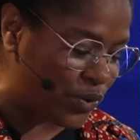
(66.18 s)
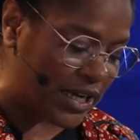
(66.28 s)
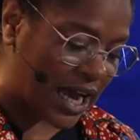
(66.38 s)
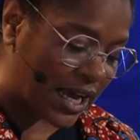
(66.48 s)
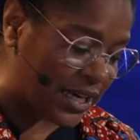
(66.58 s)

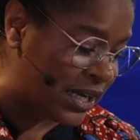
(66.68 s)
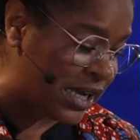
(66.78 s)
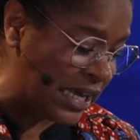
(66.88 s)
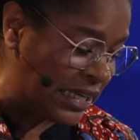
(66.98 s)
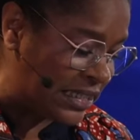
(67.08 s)

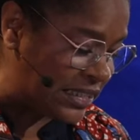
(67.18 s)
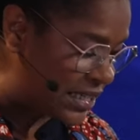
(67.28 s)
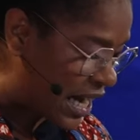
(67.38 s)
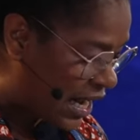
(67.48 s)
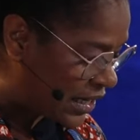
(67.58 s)
Juliane die
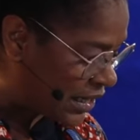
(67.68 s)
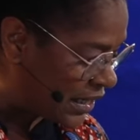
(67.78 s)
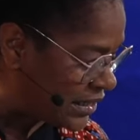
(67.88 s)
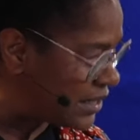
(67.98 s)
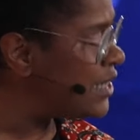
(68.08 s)

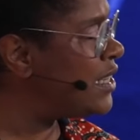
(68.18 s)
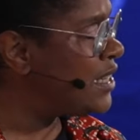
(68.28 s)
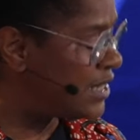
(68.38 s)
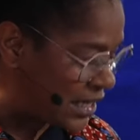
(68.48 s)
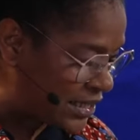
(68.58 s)
Nachricht,
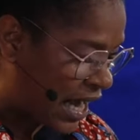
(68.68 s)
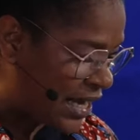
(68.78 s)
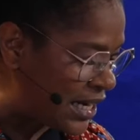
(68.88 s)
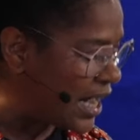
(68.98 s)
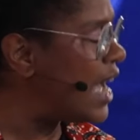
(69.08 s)
dass sie
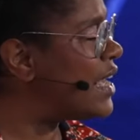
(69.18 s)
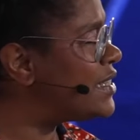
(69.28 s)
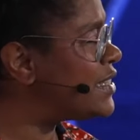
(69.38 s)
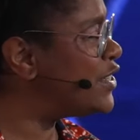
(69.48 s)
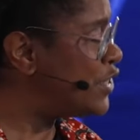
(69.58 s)
eine
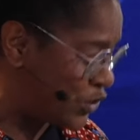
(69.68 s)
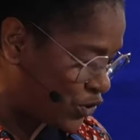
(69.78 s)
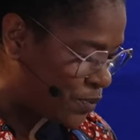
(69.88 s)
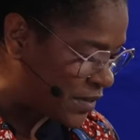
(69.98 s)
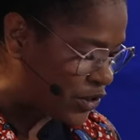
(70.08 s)
Reise
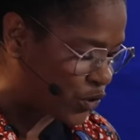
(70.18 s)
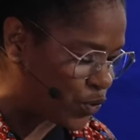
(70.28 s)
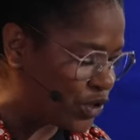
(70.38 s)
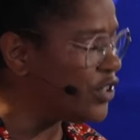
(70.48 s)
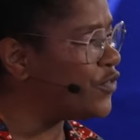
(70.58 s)
zum
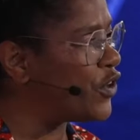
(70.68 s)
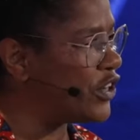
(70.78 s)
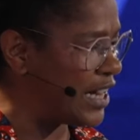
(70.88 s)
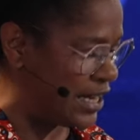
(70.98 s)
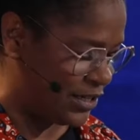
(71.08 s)
Saturn
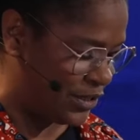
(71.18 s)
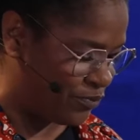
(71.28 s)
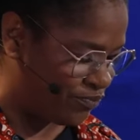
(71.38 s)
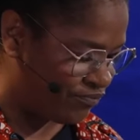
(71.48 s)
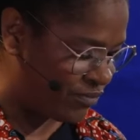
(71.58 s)
gewonnen
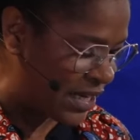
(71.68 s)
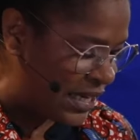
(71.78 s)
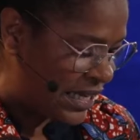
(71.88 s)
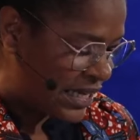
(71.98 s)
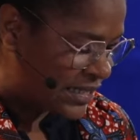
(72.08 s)
hat.
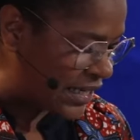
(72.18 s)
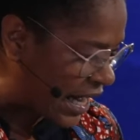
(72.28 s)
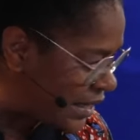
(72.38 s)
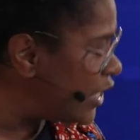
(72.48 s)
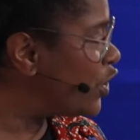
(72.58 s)
Sie
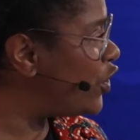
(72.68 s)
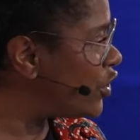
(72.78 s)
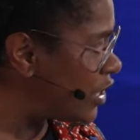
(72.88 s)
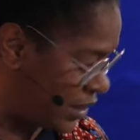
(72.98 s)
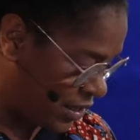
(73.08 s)
kann ihr
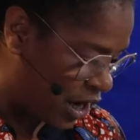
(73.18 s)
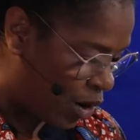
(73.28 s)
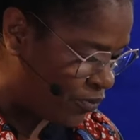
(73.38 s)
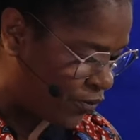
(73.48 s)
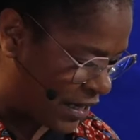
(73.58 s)
Glück
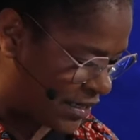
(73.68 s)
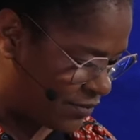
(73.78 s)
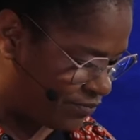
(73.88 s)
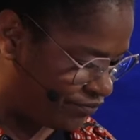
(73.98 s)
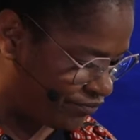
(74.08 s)
kaum
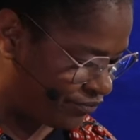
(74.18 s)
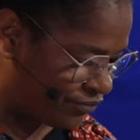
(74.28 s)
fassen.